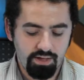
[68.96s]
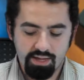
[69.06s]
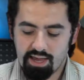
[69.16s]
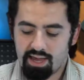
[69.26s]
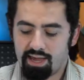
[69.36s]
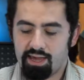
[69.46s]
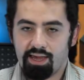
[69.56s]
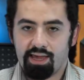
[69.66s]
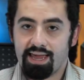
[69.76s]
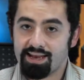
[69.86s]
da e,
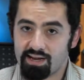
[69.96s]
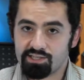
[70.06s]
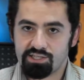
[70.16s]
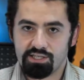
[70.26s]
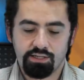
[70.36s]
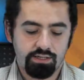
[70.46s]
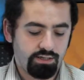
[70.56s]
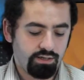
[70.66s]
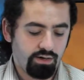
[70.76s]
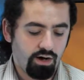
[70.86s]
enerjiyi
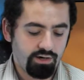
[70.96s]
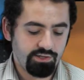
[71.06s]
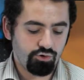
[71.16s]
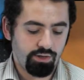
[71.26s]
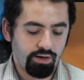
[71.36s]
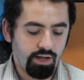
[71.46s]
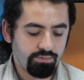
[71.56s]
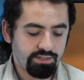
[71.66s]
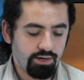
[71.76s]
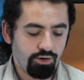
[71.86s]
e, harici olarak
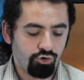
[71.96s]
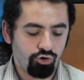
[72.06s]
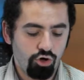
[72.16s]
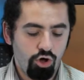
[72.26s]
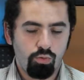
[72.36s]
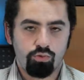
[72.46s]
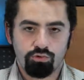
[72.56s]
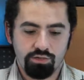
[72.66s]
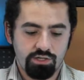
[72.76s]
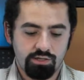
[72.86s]
alması gerekiyor.
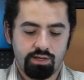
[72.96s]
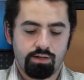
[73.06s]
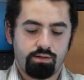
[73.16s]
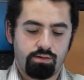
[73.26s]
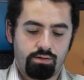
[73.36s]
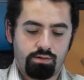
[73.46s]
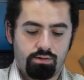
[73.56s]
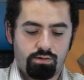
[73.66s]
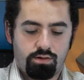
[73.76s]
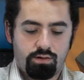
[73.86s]
Bunun için de
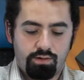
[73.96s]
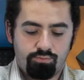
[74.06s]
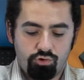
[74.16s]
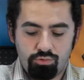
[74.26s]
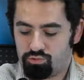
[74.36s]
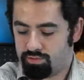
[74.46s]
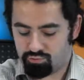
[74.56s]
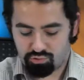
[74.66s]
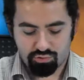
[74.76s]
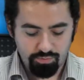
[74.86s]
adaptörümüz
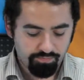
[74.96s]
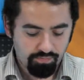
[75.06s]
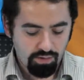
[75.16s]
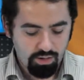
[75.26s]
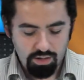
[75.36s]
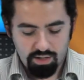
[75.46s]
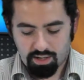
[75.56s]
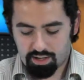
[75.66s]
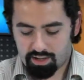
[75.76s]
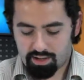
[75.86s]
mevcut.
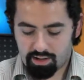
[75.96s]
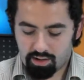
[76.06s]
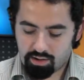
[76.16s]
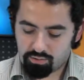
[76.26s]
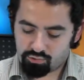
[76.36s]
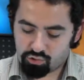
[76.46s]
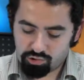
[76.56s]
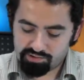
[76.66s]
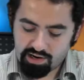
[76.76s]
E, sol